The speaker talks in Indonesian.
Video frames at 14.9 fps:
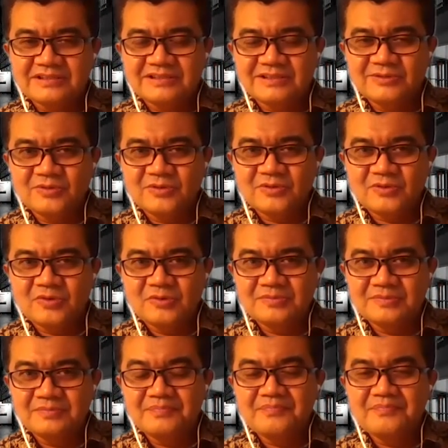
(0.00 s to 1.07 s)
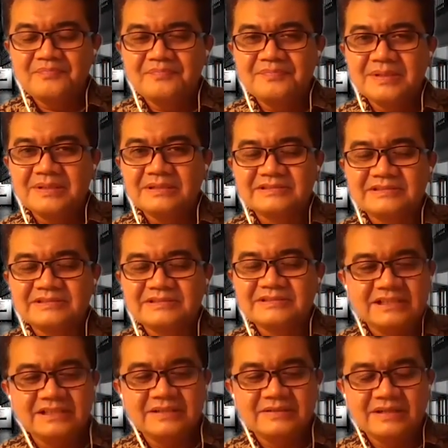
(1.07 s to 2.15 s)
si hukum
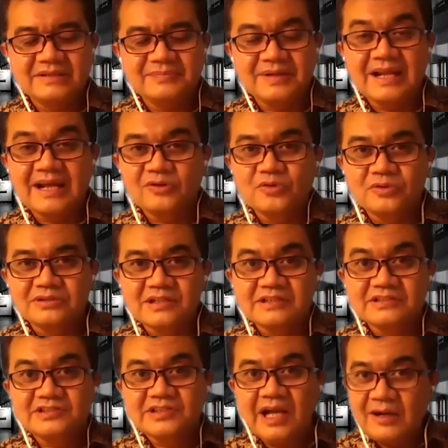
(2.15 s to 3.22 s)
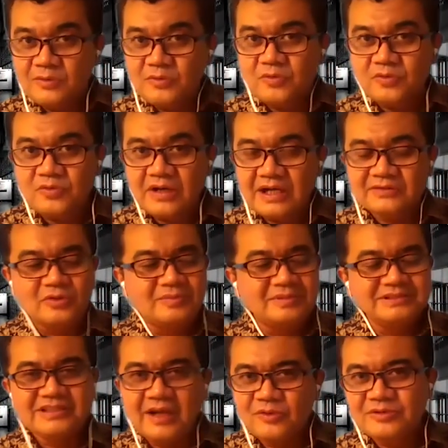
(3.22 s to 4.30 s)
si eh, pelaku terjauh atau
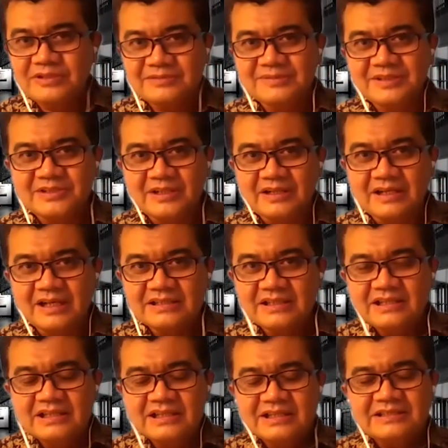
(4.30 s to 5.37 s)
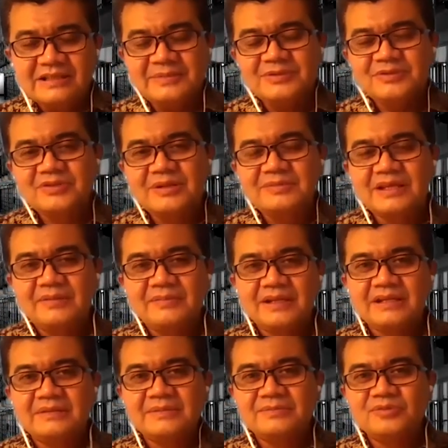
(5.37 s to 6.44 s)
menjauh dari masyarakat, tapi juga
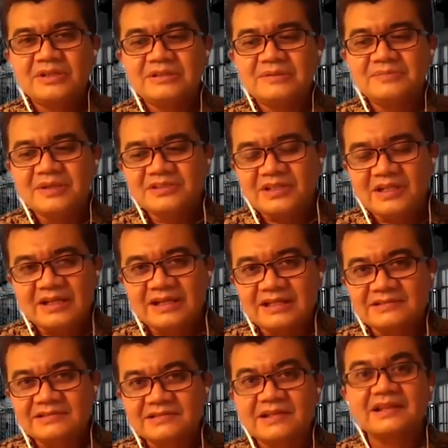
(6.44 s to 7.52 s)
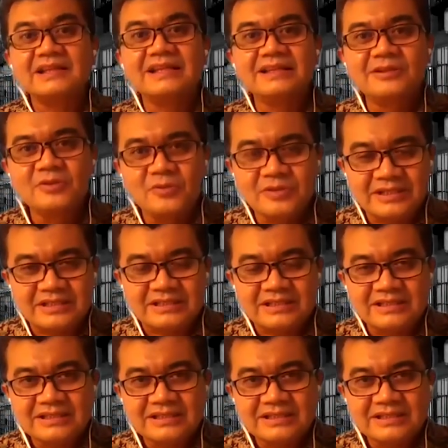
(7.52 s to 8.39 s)
bagaimana membuat masyarakat terlindungi